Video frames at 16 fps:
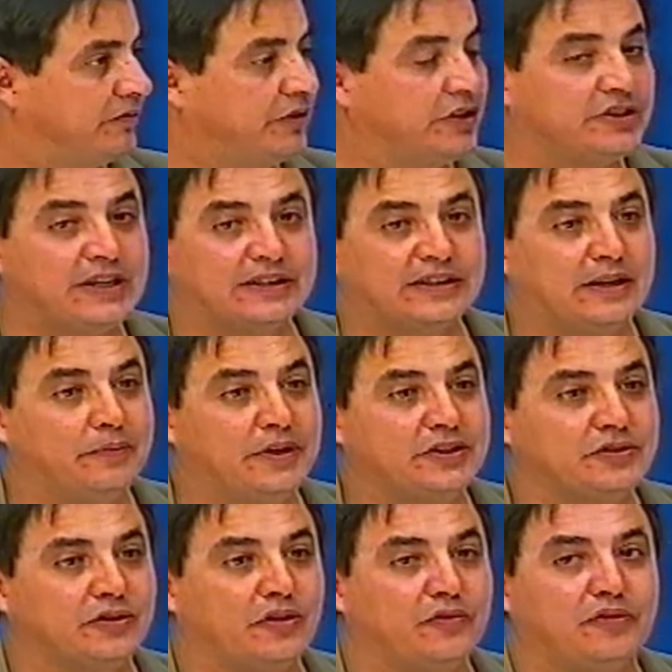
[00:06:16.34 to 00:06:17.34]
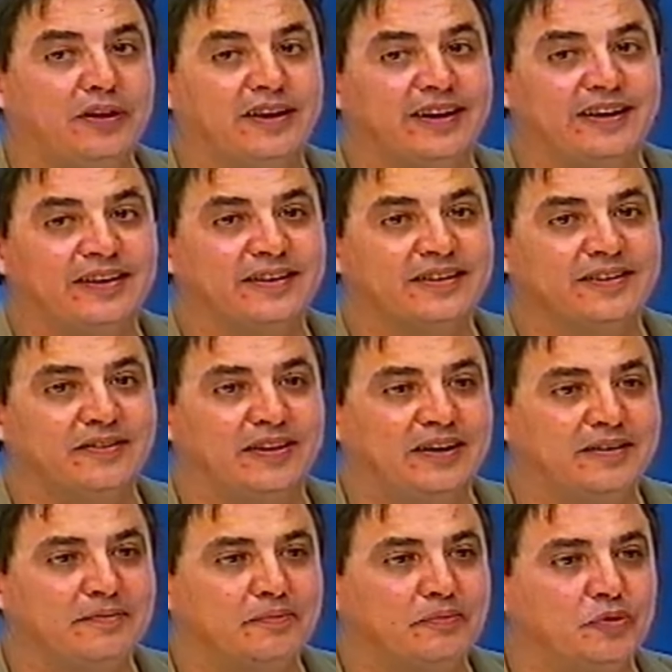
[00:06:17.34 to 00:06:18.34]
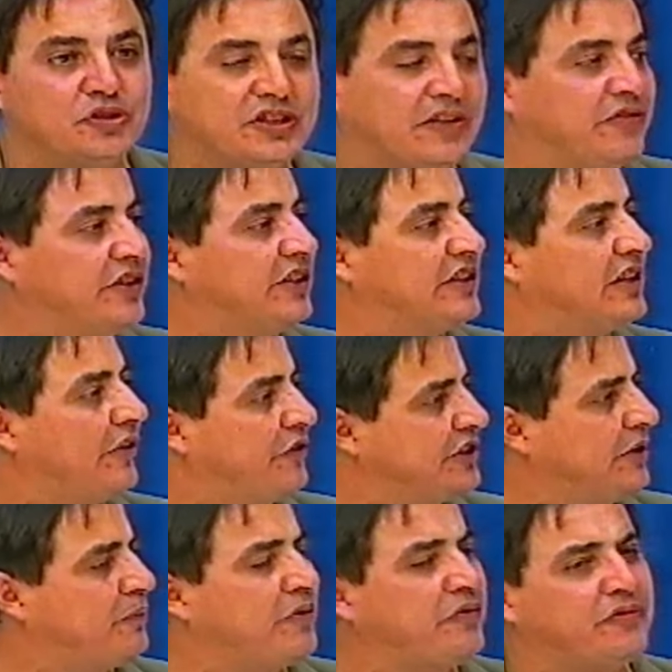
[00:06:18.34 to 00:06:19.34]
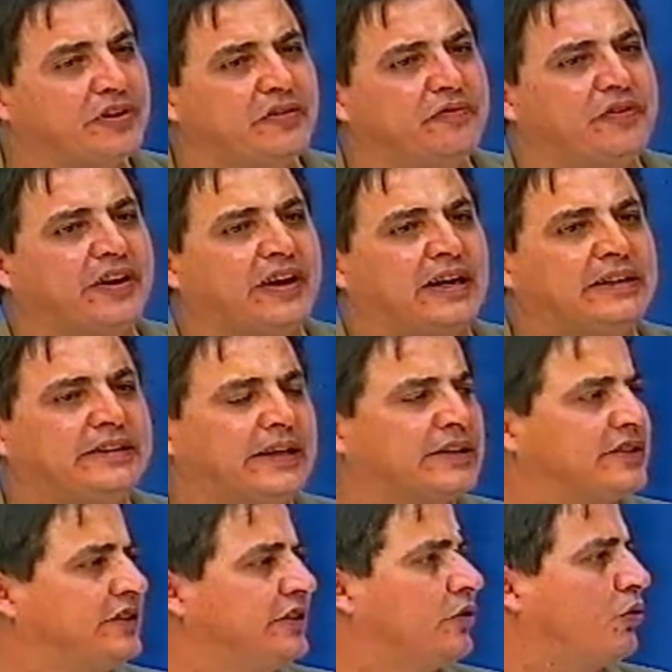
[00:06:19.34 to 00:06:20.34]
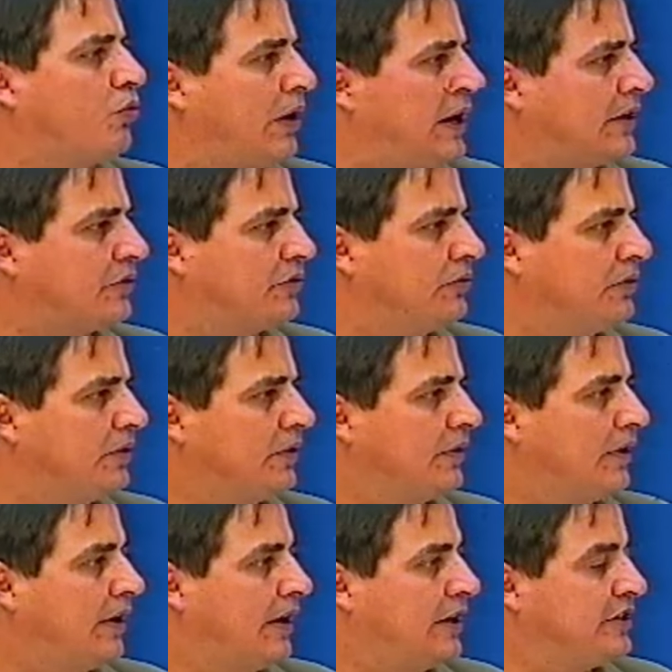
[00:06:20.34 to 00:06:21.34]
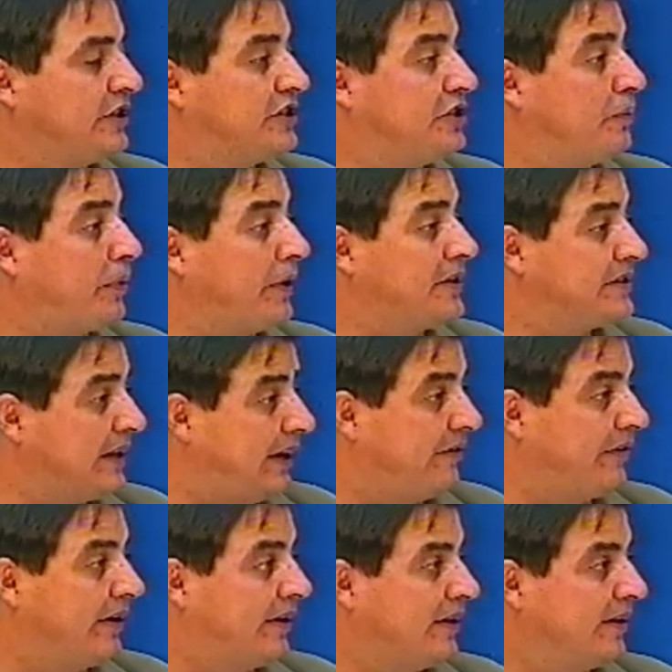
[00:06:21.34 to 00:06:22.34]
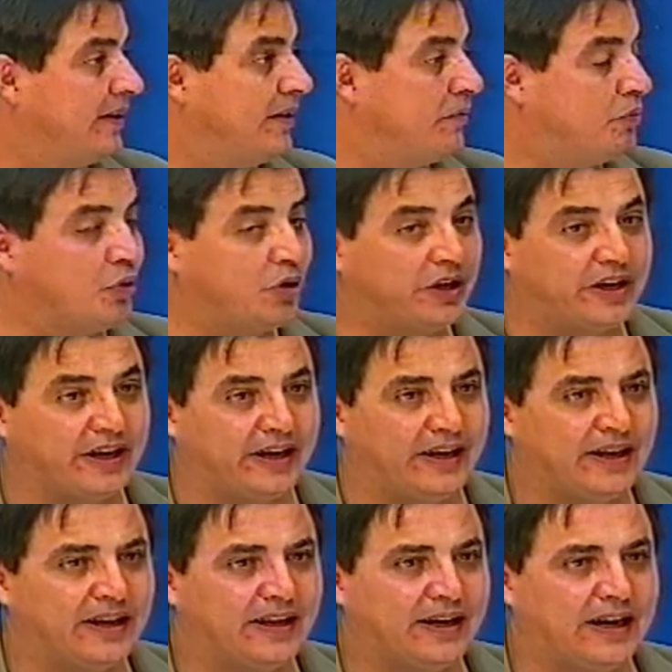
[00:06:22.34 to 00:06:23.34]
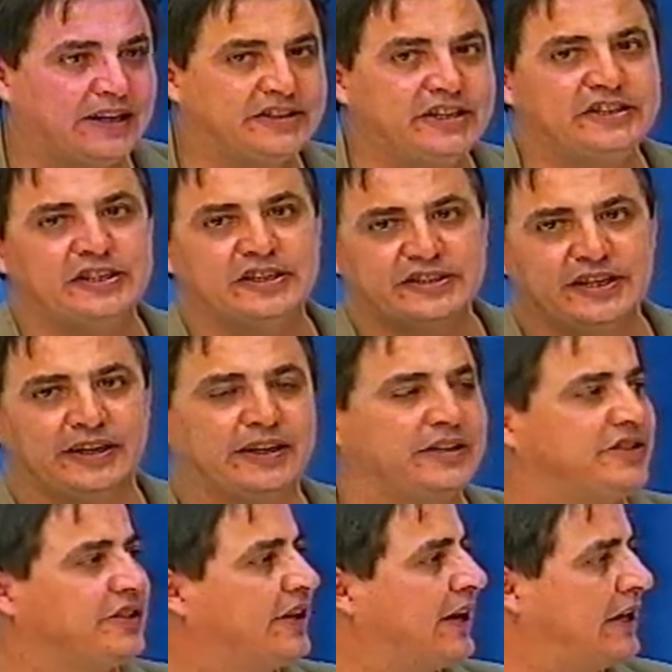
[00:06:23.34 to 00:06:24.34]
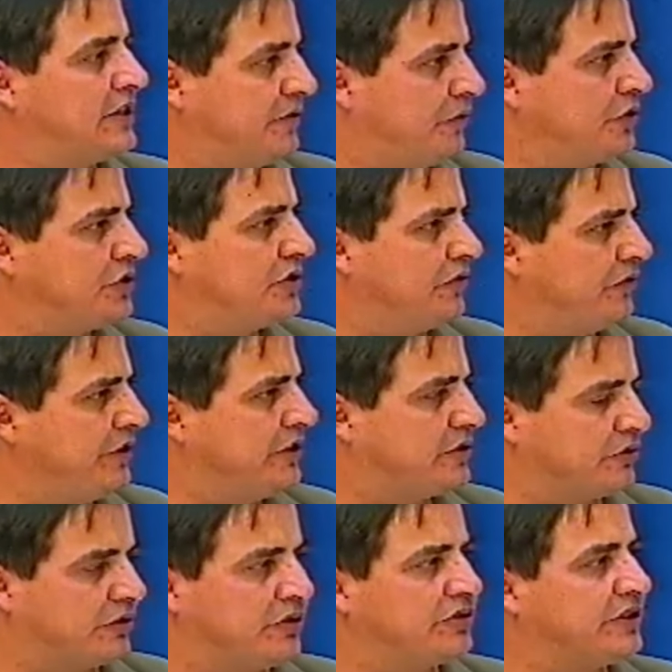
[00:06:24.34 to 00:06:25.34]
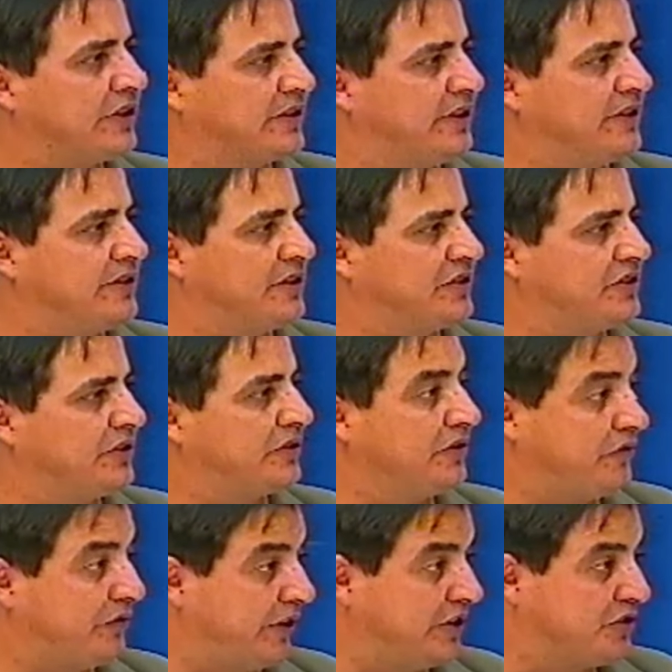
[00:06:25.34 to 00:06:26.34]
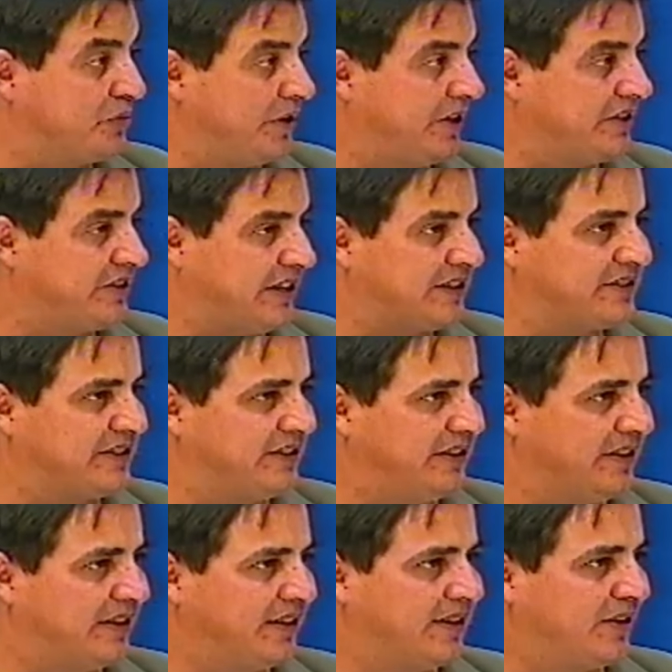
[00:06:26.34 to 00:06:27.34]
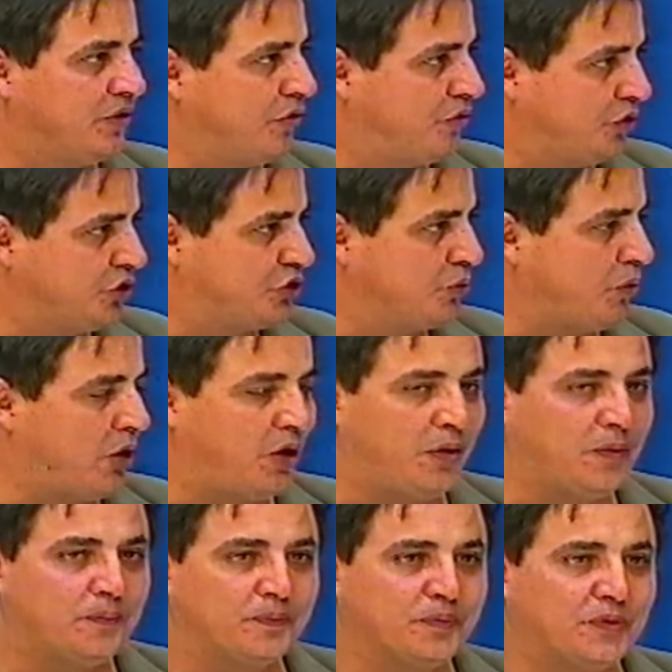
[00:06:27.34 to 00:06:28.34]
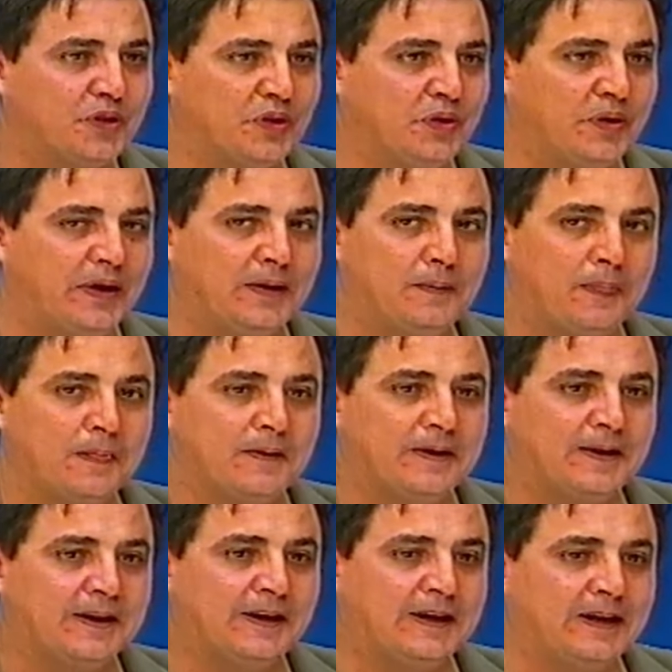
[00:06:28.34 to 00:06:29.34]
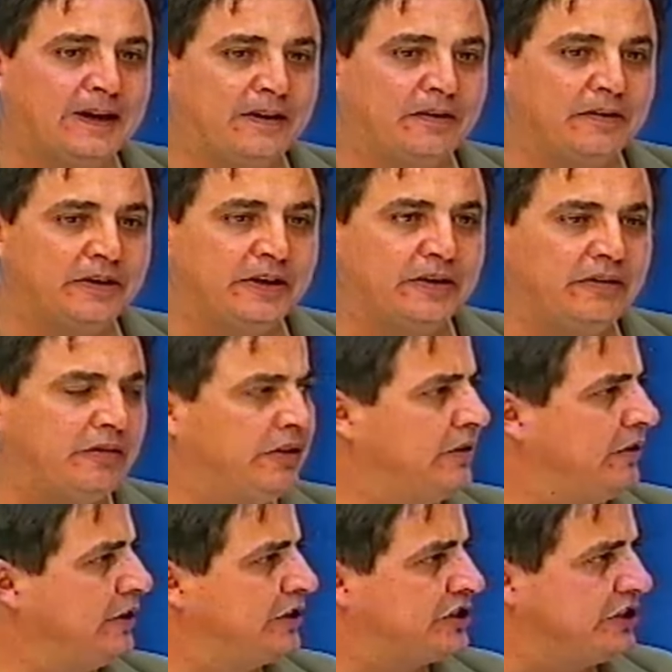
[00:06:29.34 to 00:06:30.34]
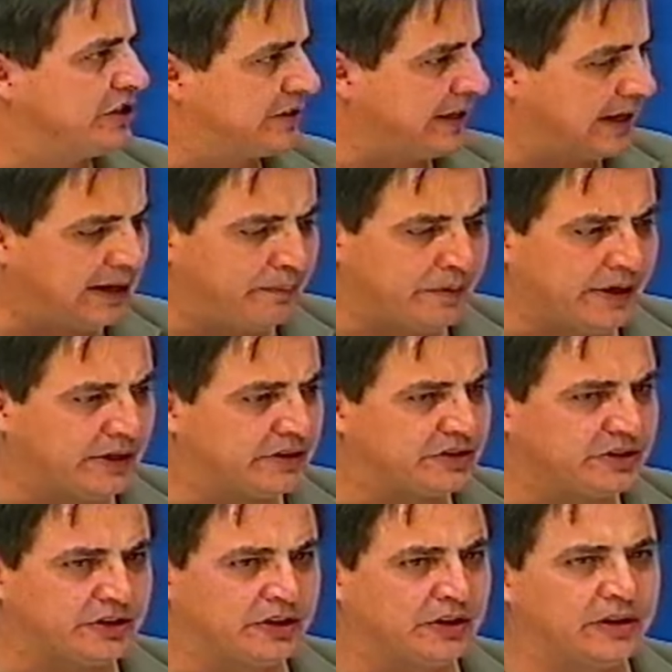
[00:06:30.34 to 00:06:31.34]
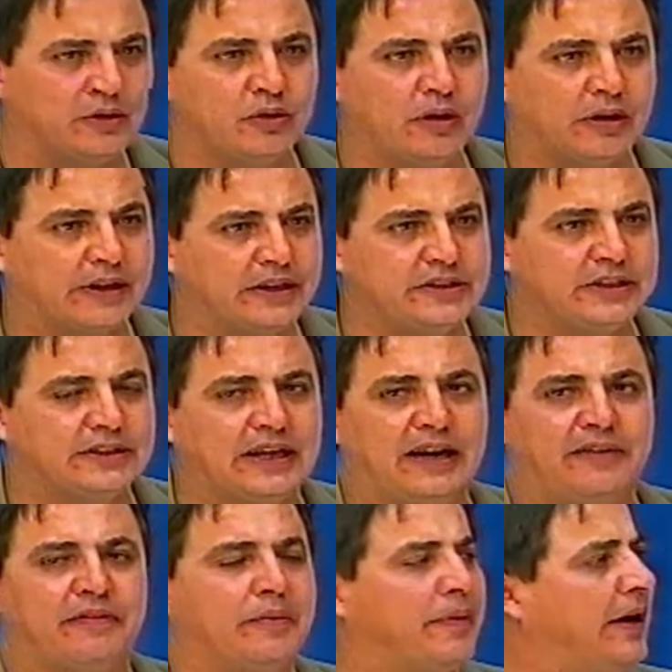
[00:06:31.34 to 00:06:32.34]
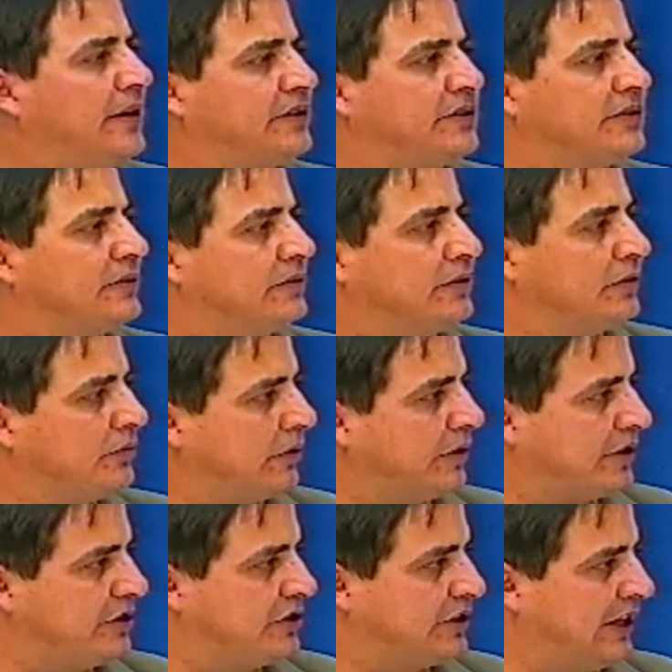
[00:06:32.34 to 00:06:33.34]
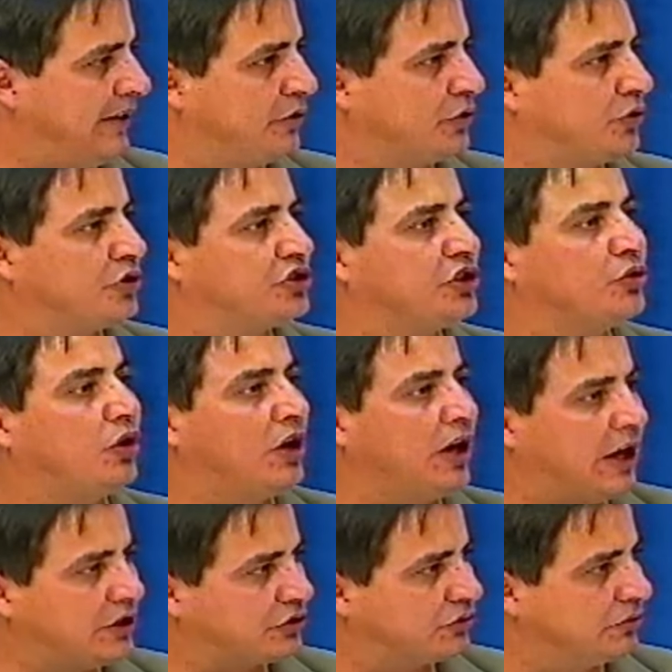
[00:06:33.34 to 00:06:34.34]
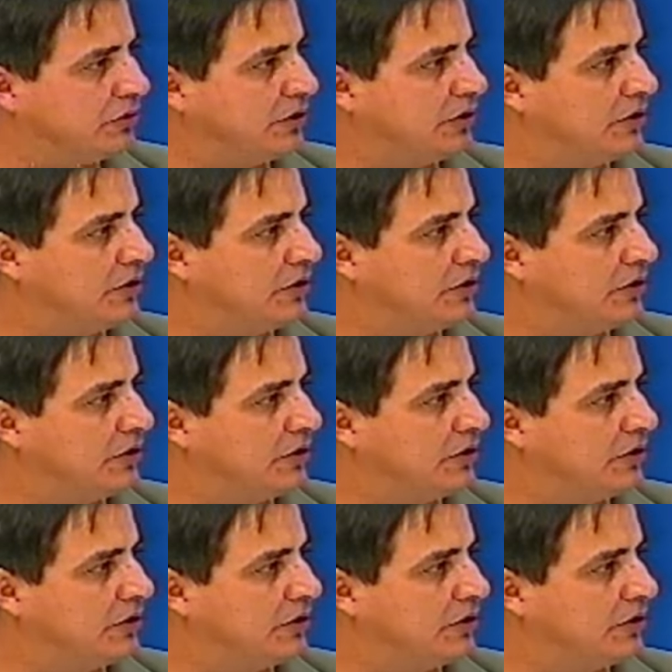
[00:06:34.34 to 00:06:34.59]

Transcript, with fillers: Exatamente o que eu falei, não é? Puxa vida, talvez eu é preferir ficar em terceiro, quarto. A gente se preserva. Porque a gente ia ser criticado se fosse vice. eu tenho certeza, Chico. Infelizmente é assim o futebol, não é? é e, e, sinceramente, eu não acreditava mais. Eu não acreditava, estou sendo honesto.